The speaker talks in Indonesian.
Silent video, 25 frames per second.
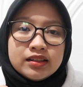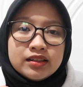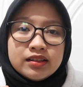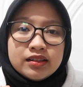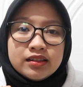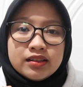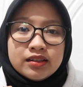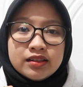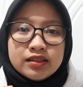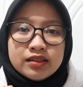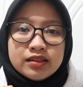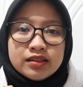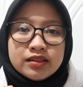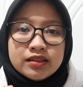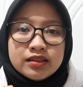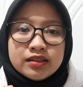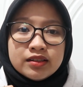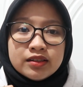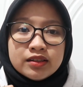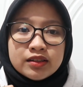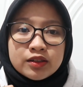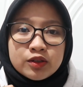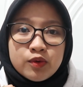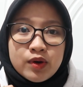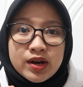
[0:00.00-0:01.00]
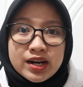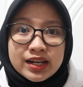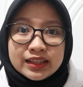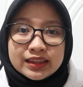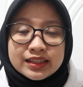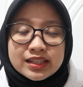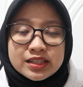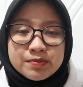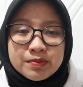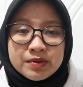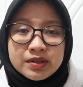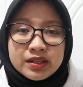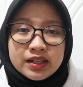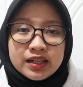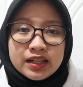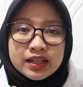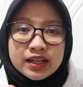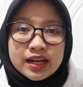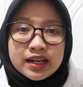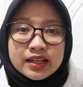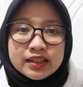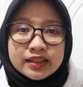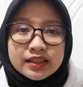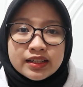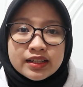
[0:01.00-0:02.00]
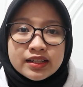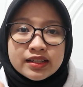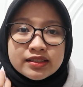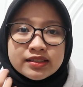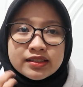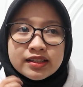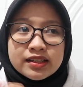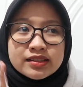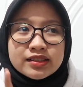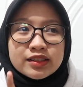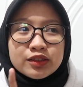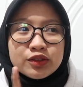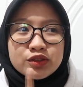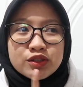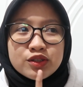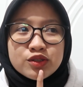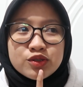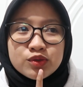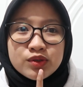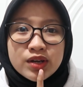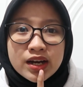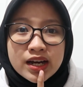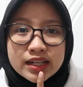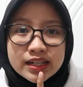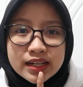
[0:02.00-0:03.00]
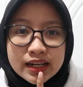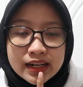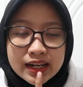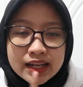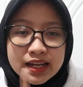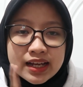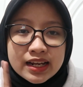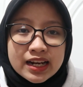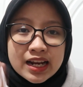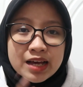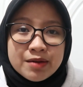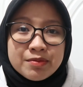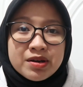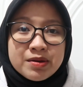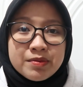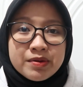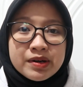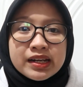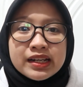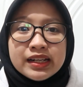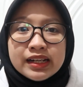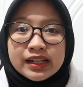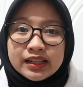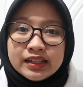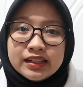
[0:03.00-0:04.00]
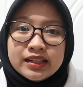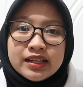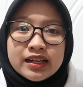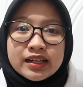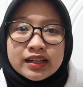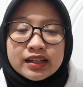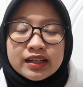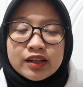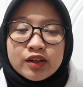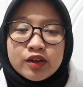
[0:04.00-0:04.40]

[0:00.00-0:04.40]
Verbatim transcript: uh, kualitas pendidikannya salah satunya juga adalah lama berdirinya